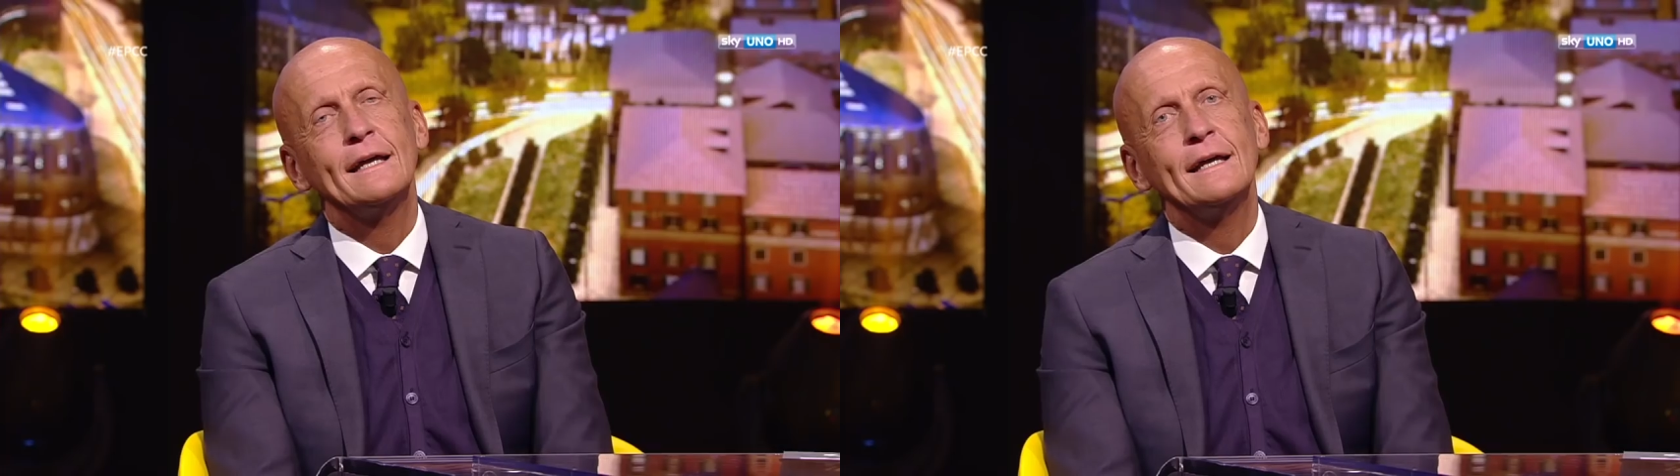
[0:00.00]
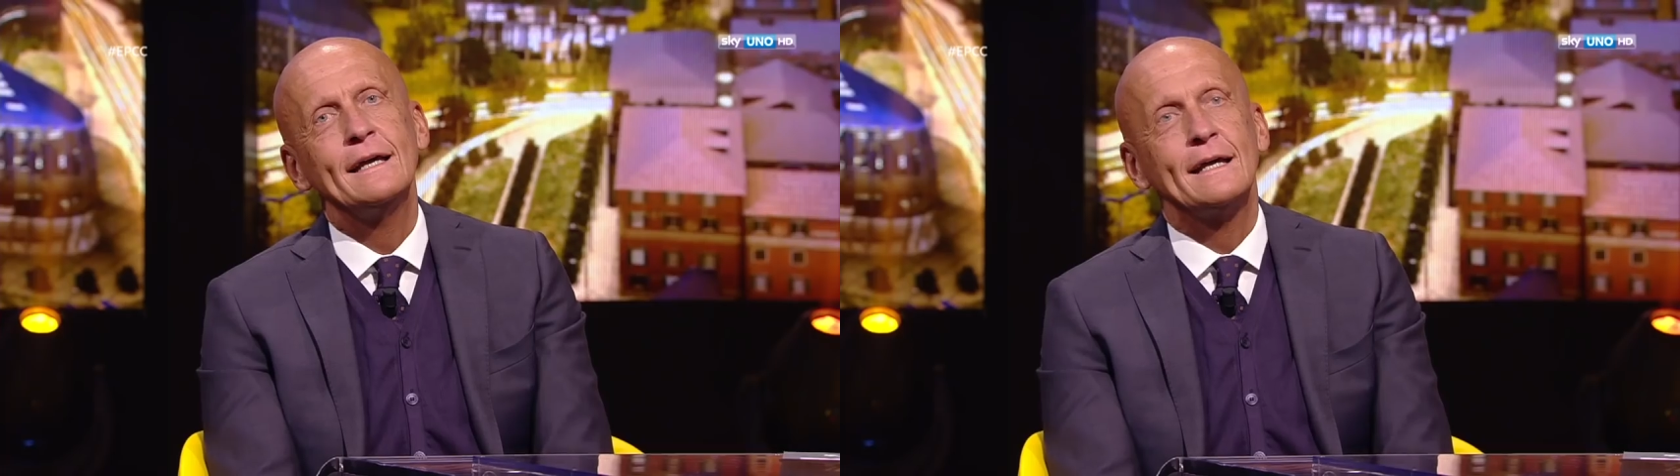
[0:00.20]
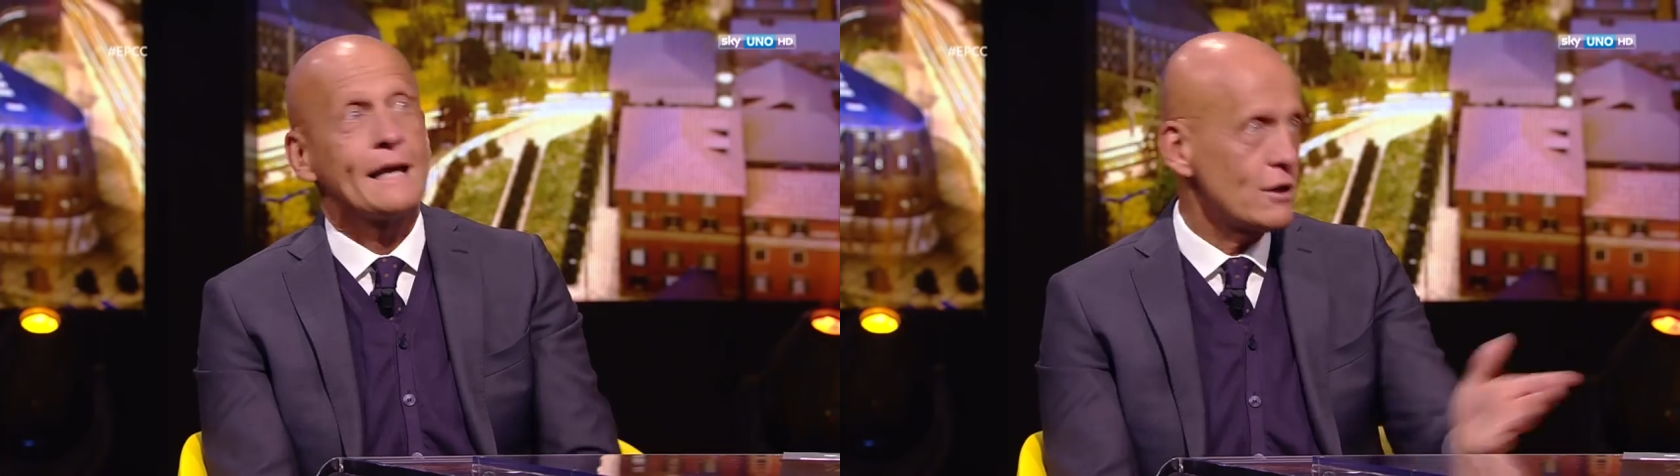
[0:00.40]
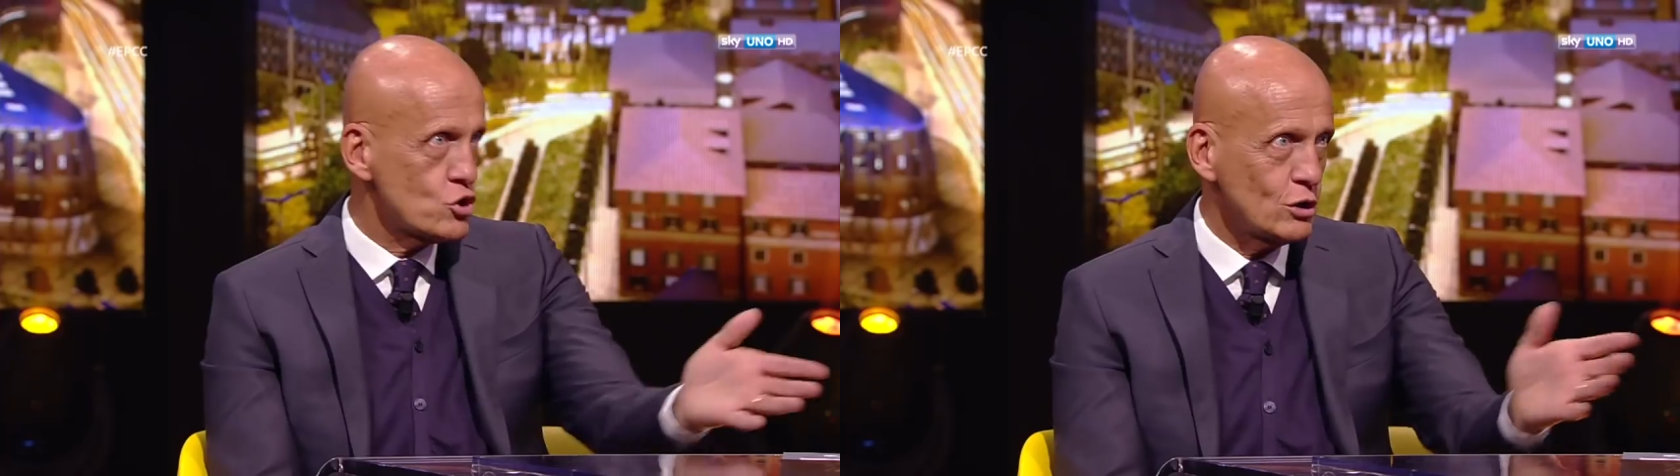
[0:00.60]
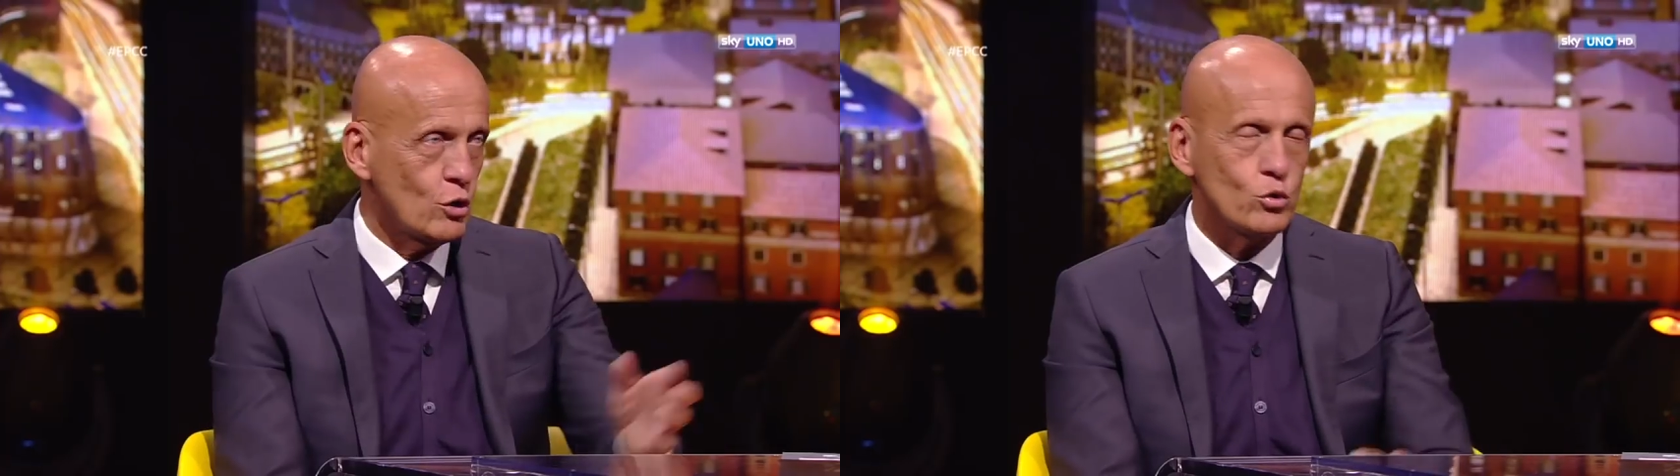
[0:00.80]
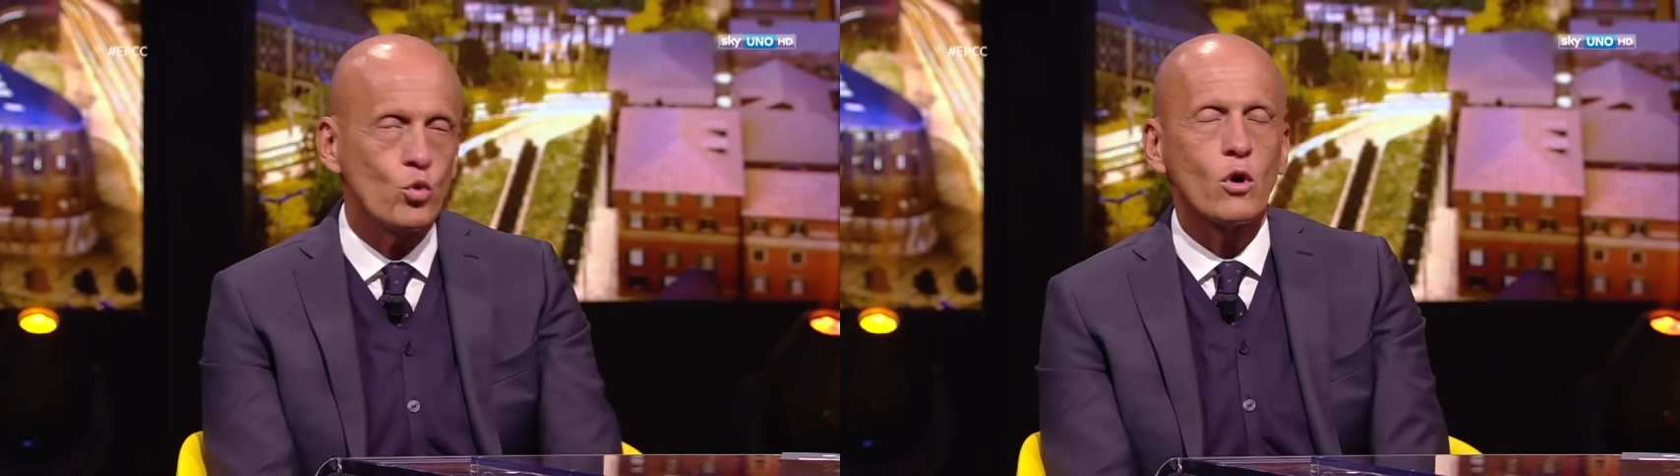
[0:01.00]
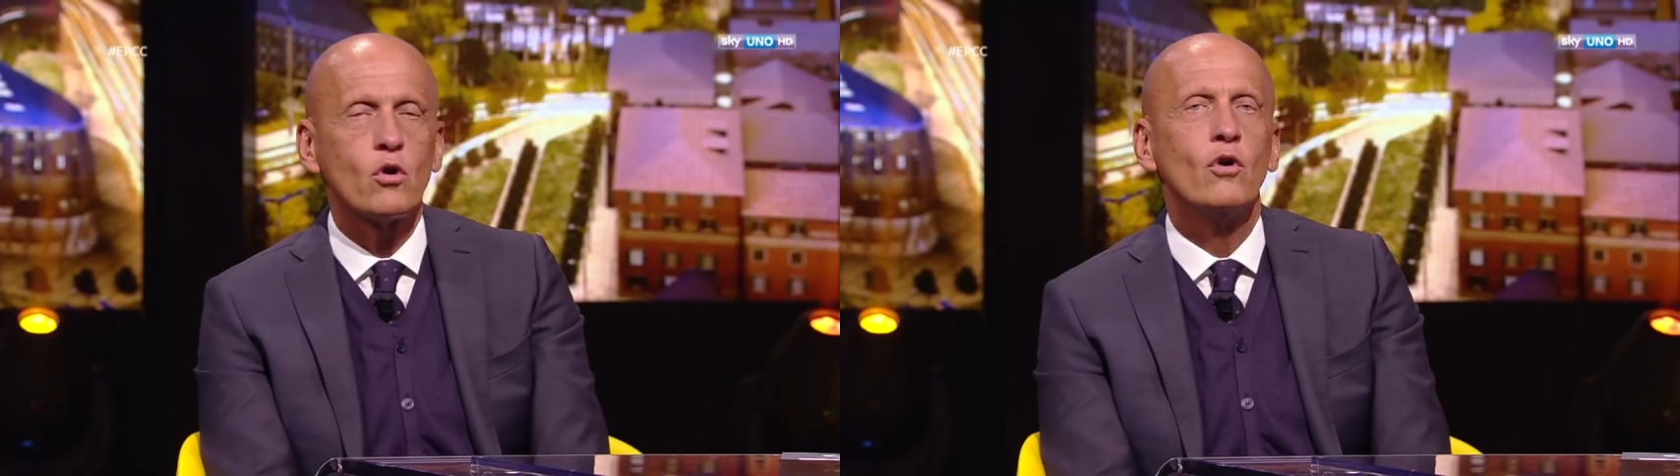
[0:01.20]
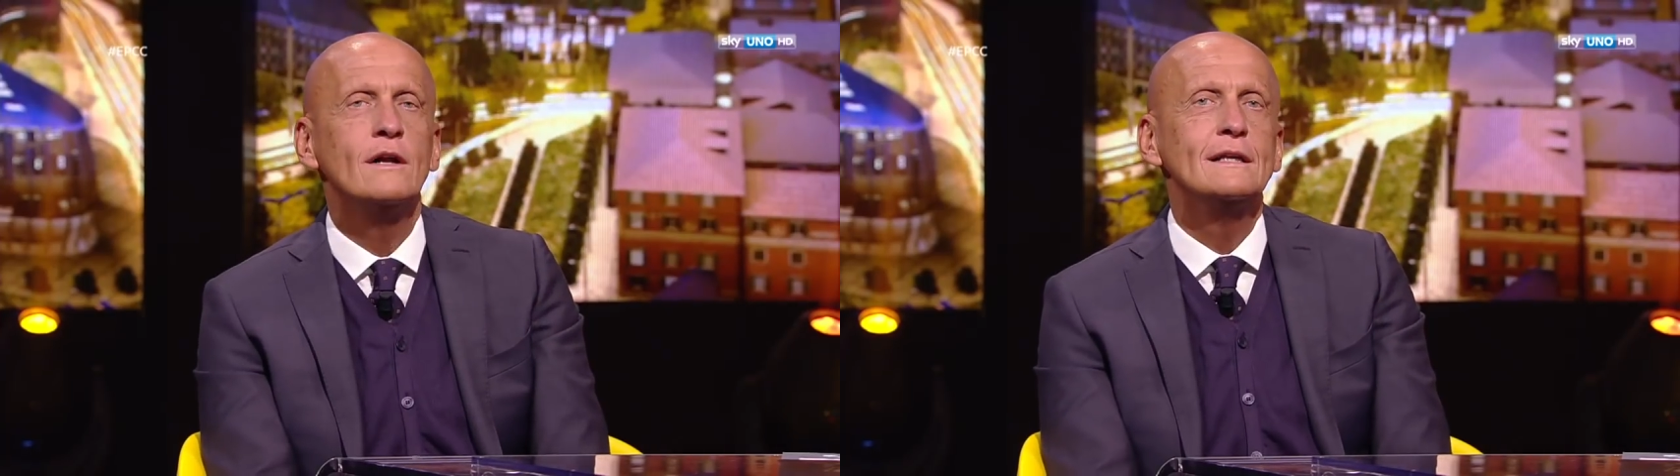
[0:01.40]
e, che era il giocatore
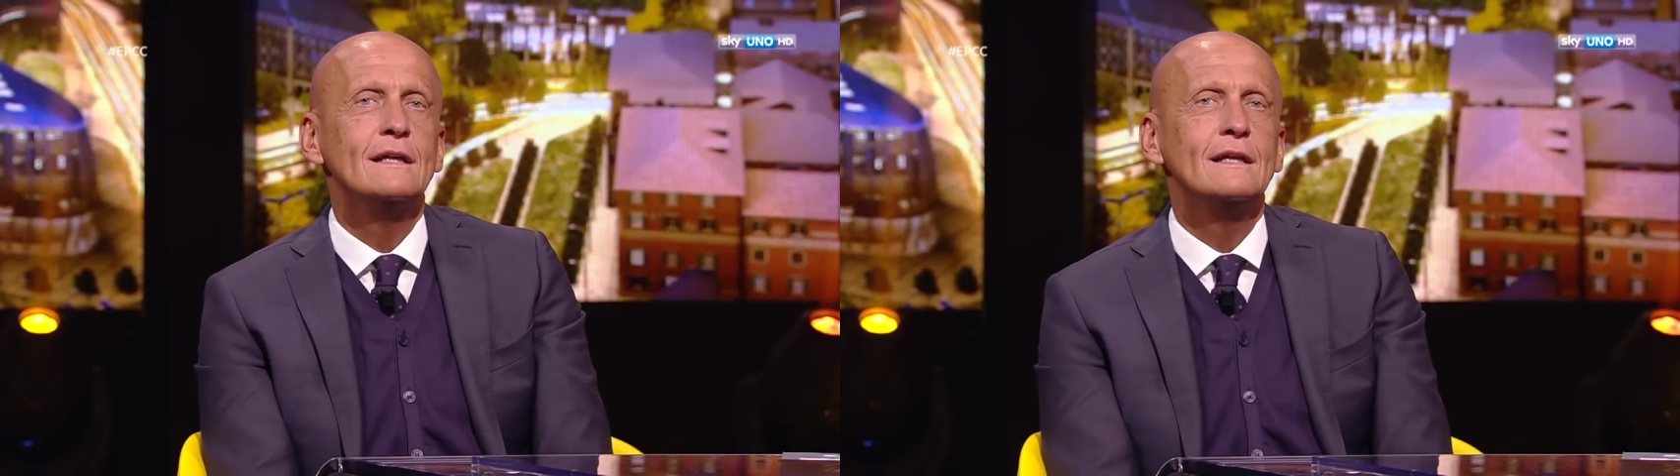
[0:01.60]
turco,